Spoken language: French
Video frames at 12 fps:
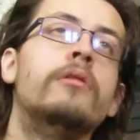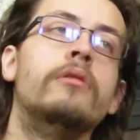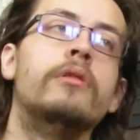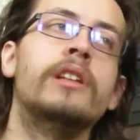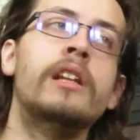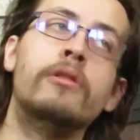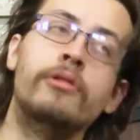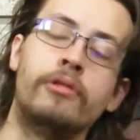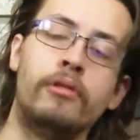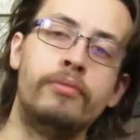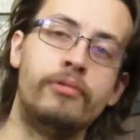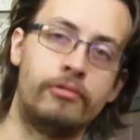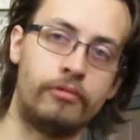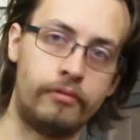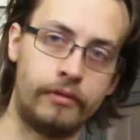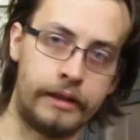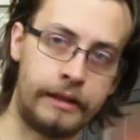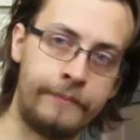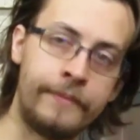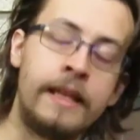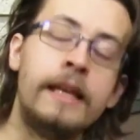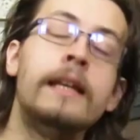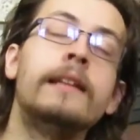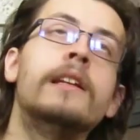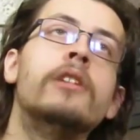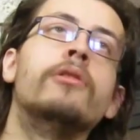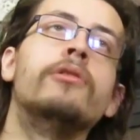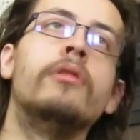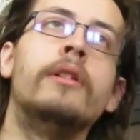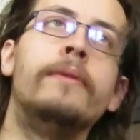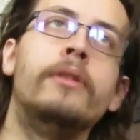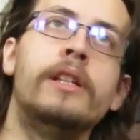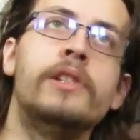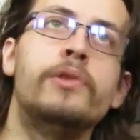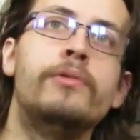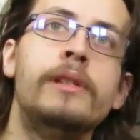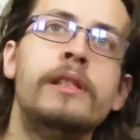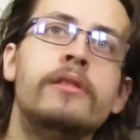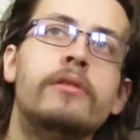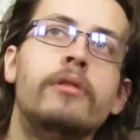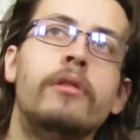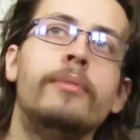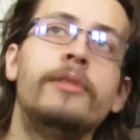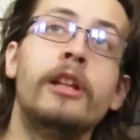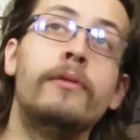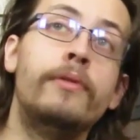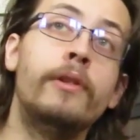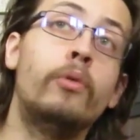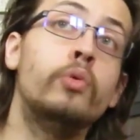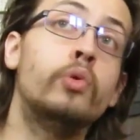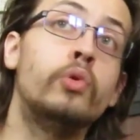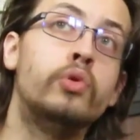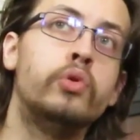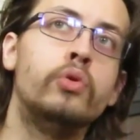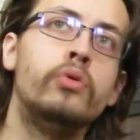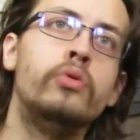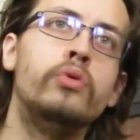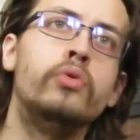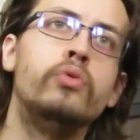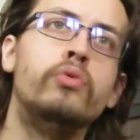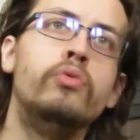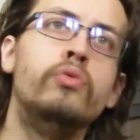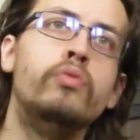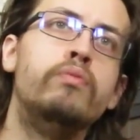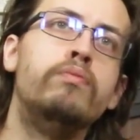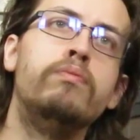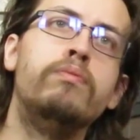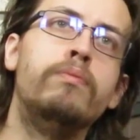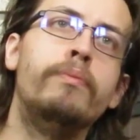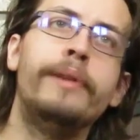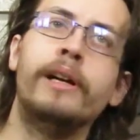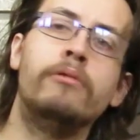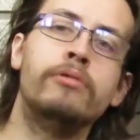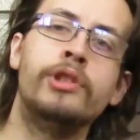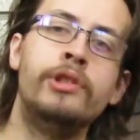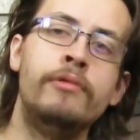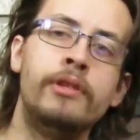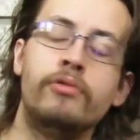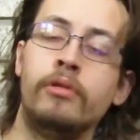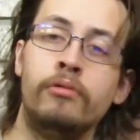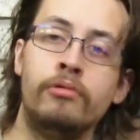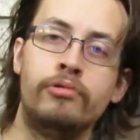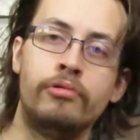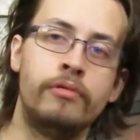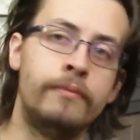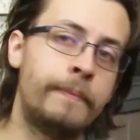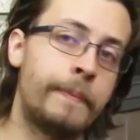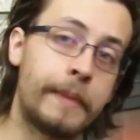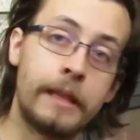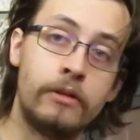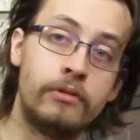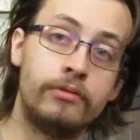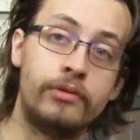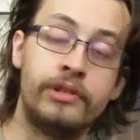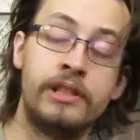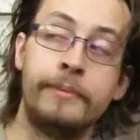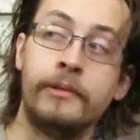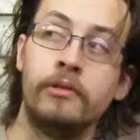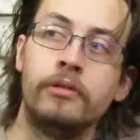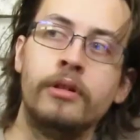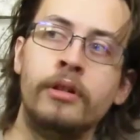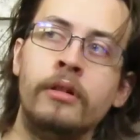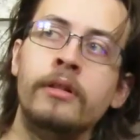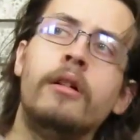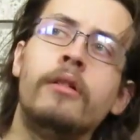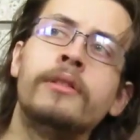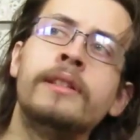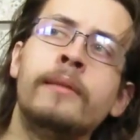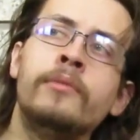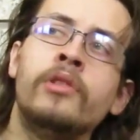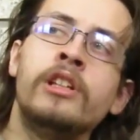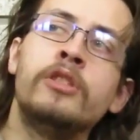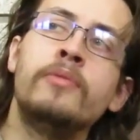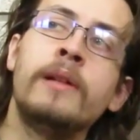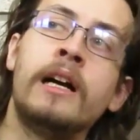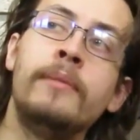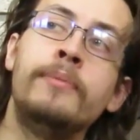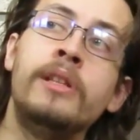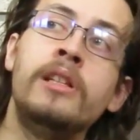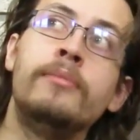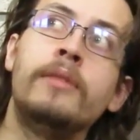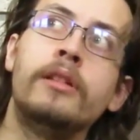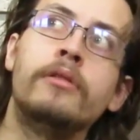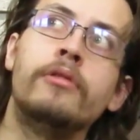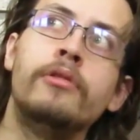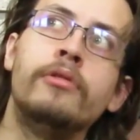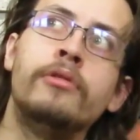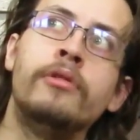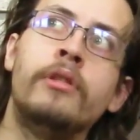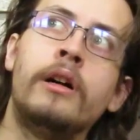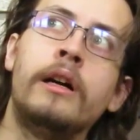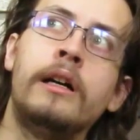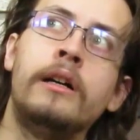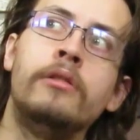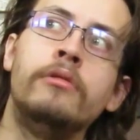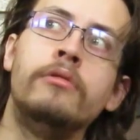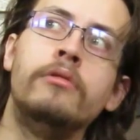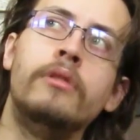Euh, quelques temps plutôt, voilà. Quelques temps avant la suite, euh, peut-être faire autre chose ou pas continuer sur un autre jeu. Je ne sais pas encore. En termes de let's play rapide, peut-être qu'il y en aura